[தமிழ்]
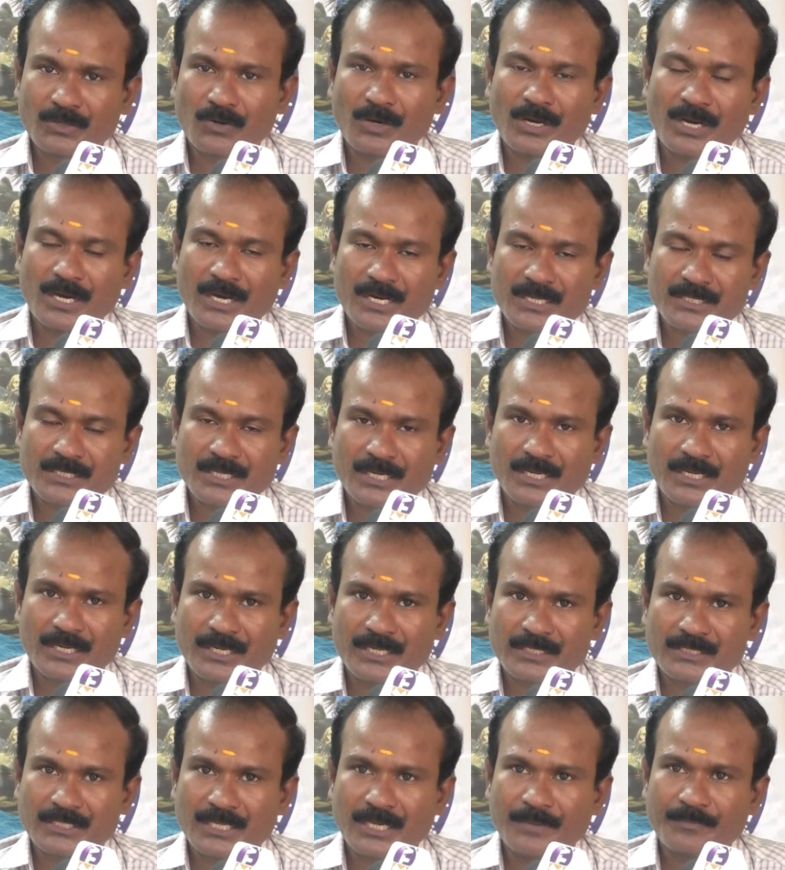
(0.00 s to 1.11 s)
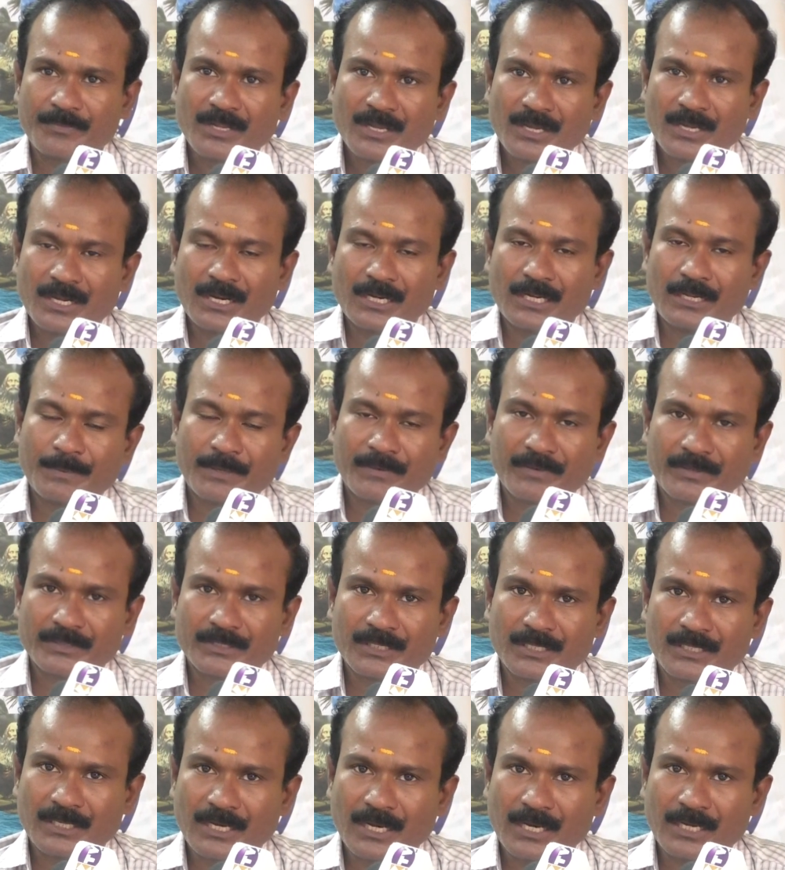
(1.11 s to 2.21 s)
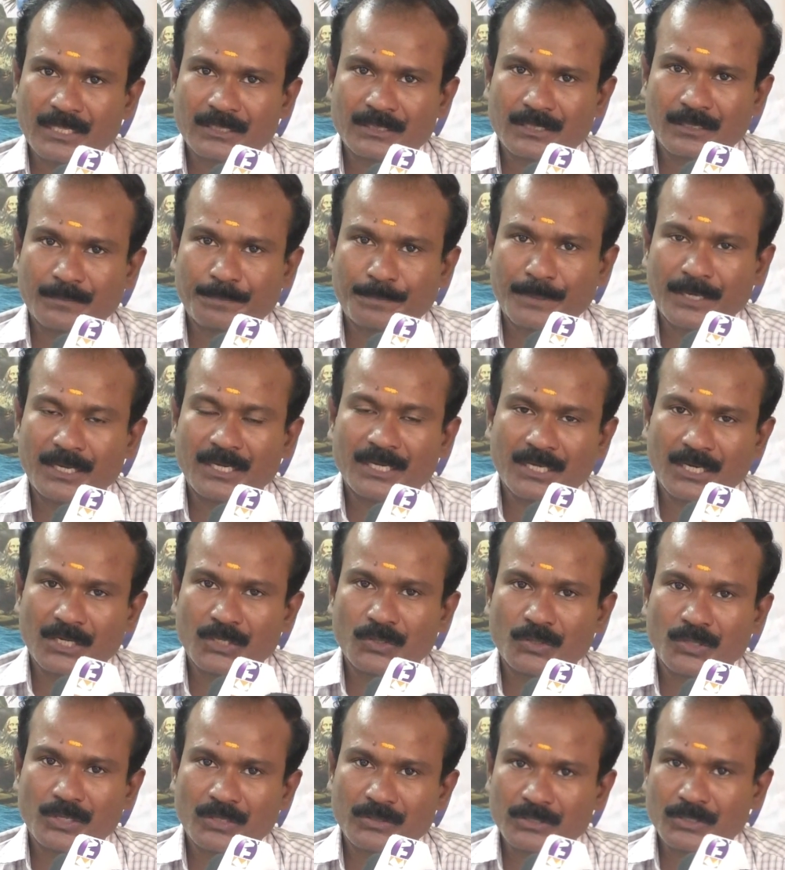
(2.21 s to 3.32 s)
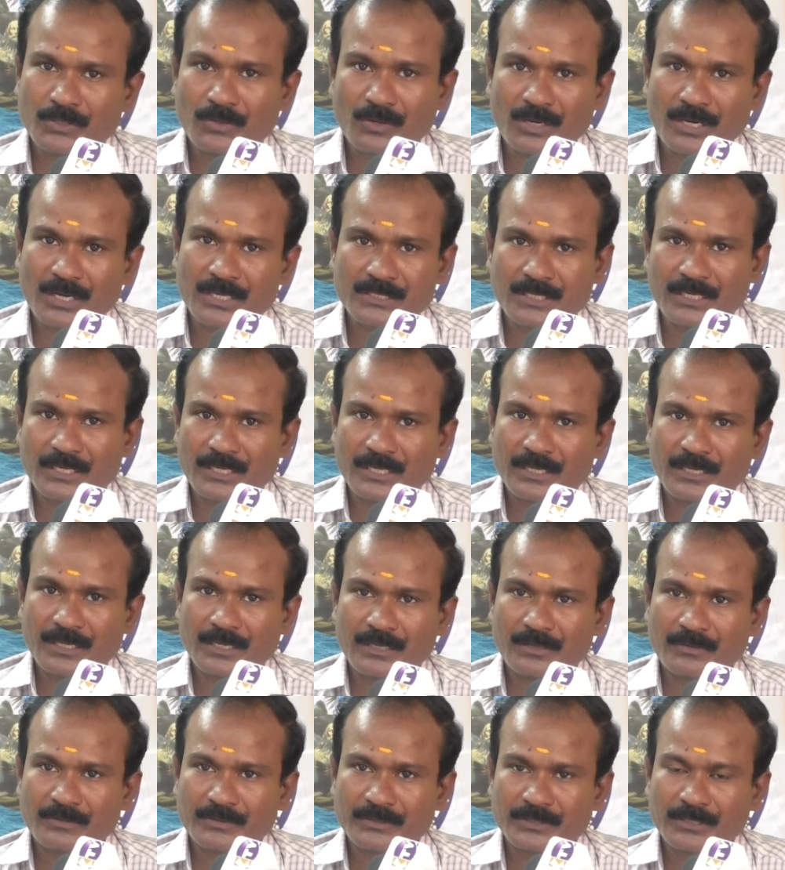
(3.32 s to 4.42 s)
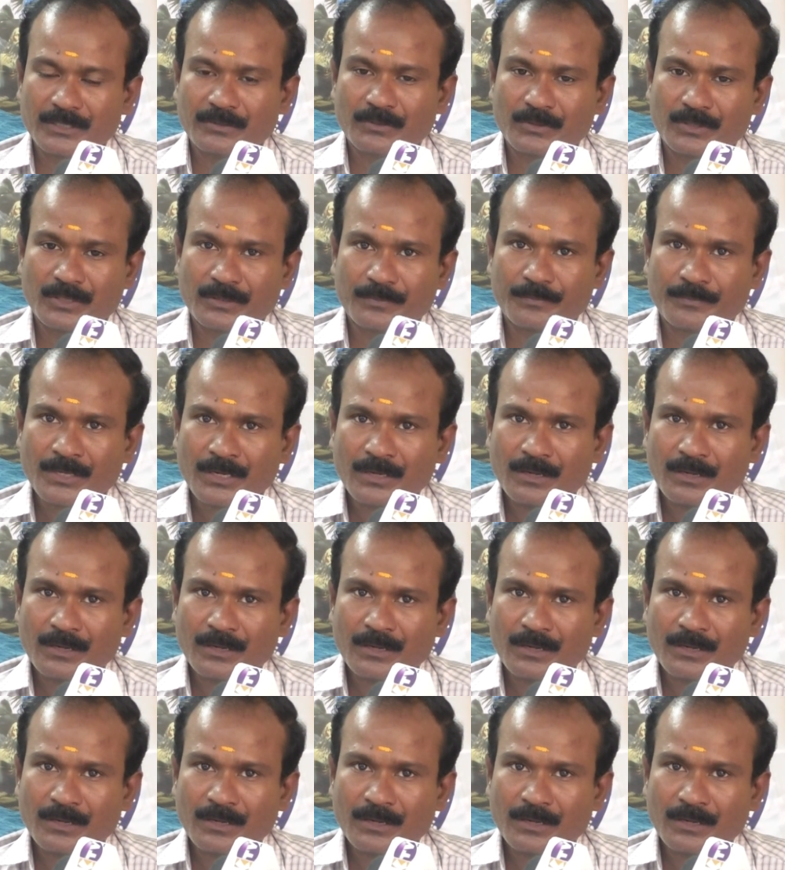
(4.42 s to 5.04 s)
யோகா ஆசிரியர் நினைச்சா கண்டிப்பாக வந்து அனைத்து பள்ளி கல்லூரிகள் வந்து யோகா ஆசிரியர் வந்து ஒரு